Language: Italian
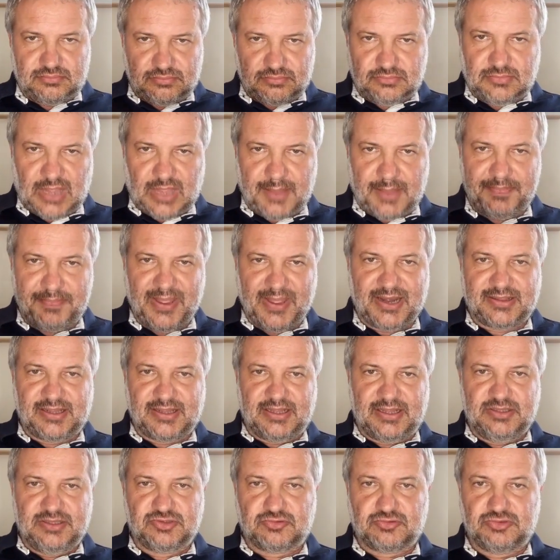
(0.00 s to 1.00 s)
aperta
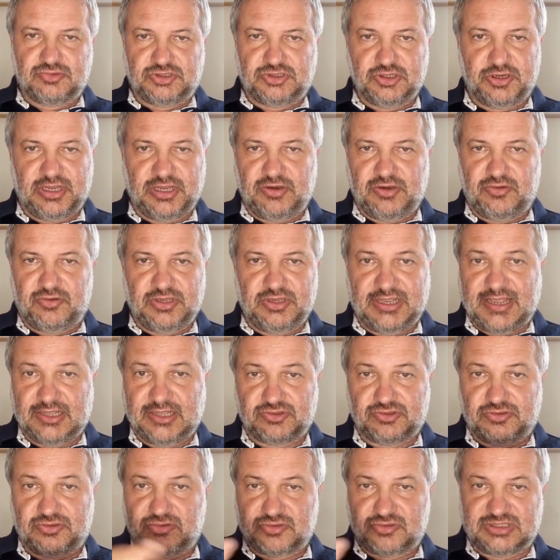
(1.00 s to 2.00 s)
la discussione, in ogni
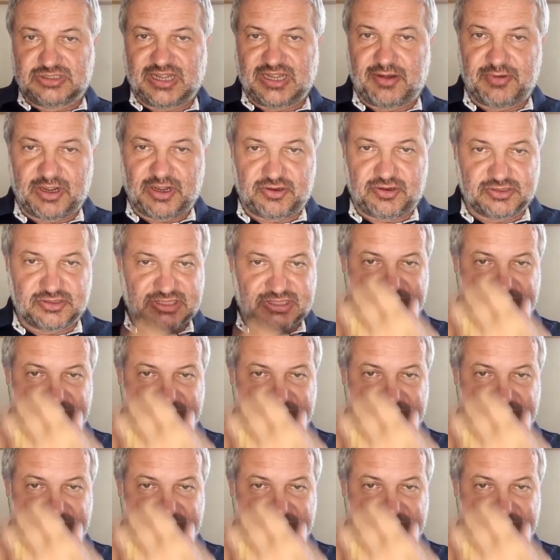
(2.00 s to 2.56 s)
caso non sarà una cosa da